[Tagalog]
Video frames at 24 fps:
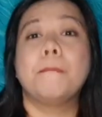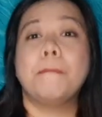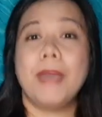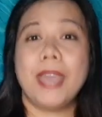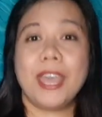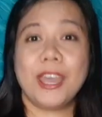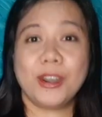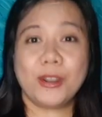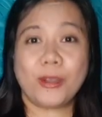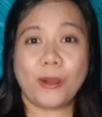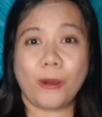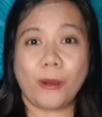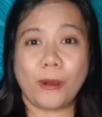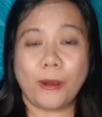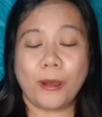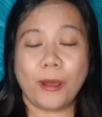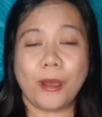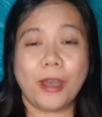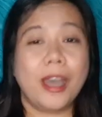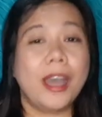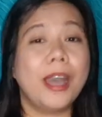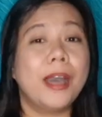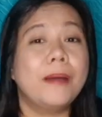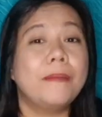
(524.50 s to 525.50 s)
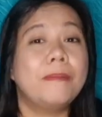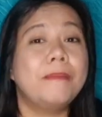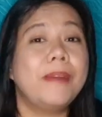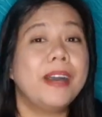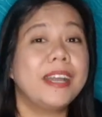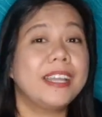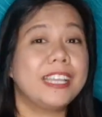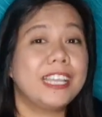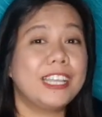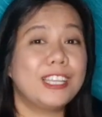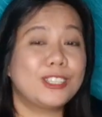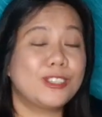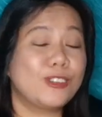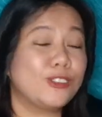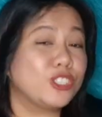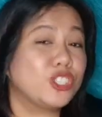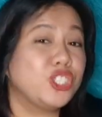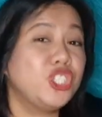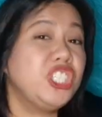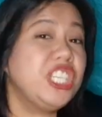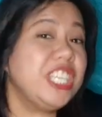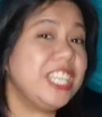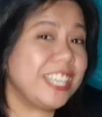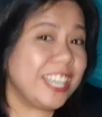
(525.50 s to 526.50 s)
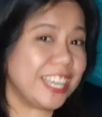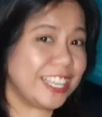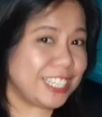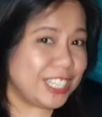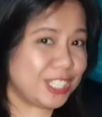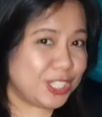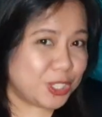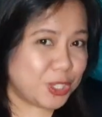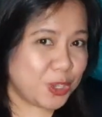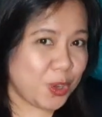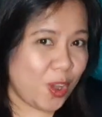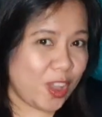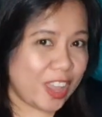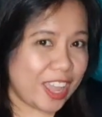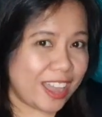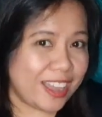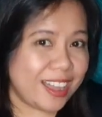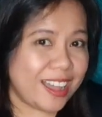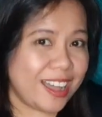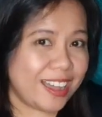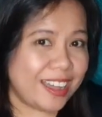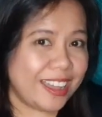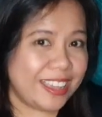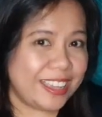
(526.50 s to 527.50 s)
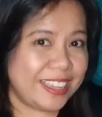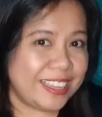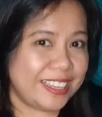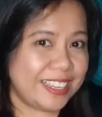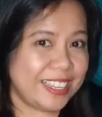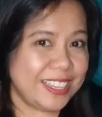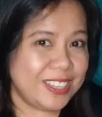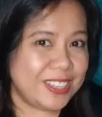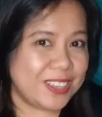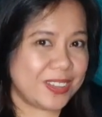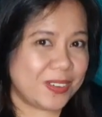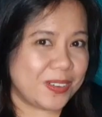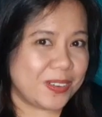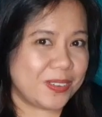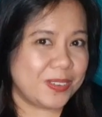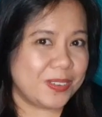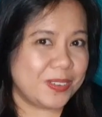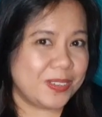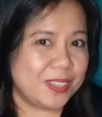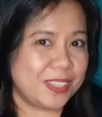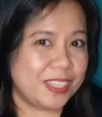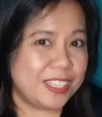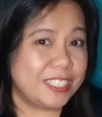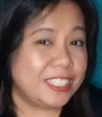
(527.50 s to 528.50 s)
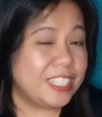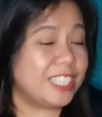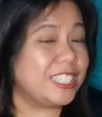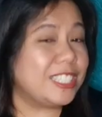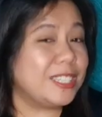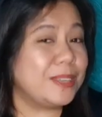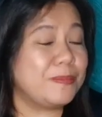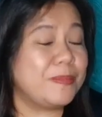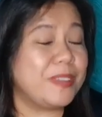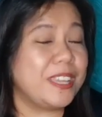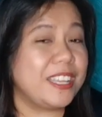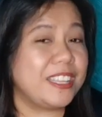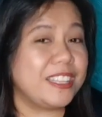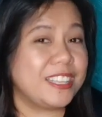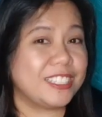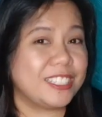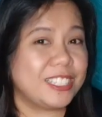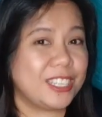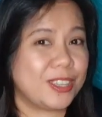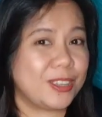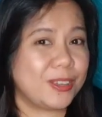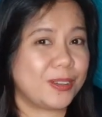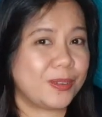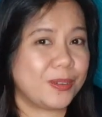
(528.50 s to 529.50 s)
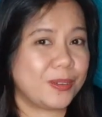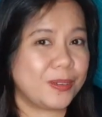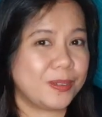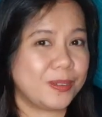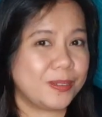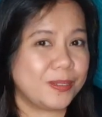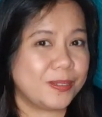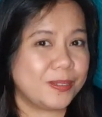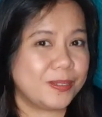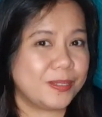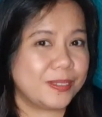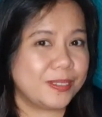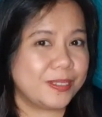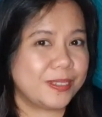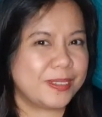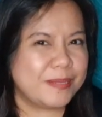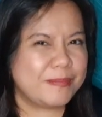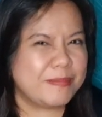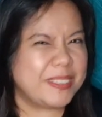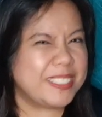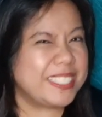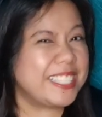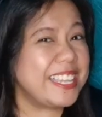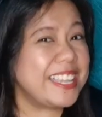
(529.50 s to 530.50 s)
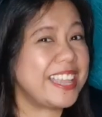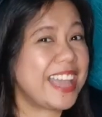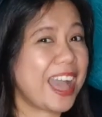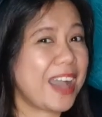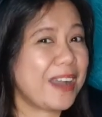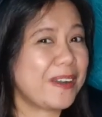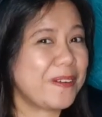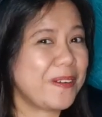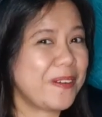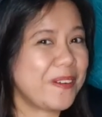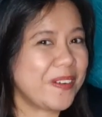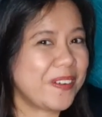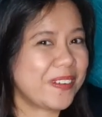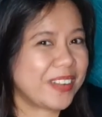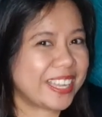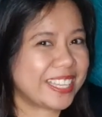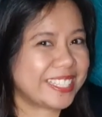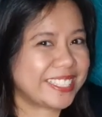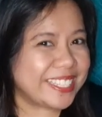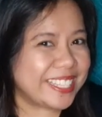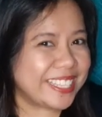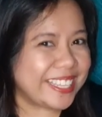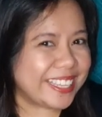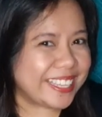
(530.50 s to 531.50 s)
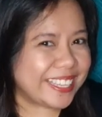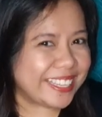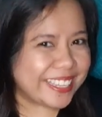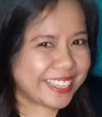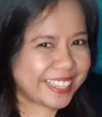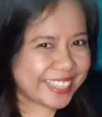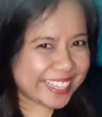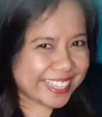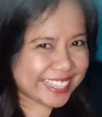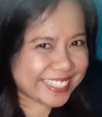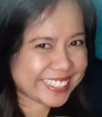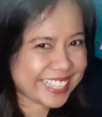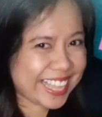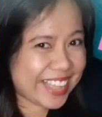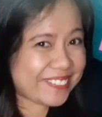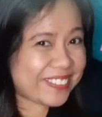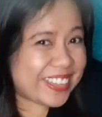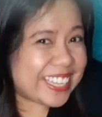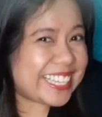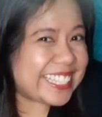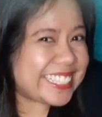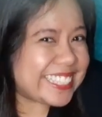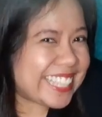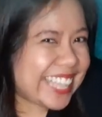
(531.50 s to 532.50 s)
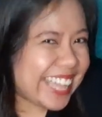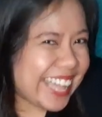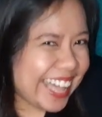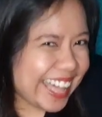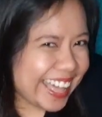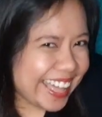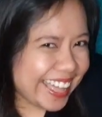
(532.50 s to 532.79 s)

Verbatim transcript: Pero, pag itong chicken ni Joy ang kakainin nyo, sasabihin niya sa'yo, masaya ako kasi kasama kita.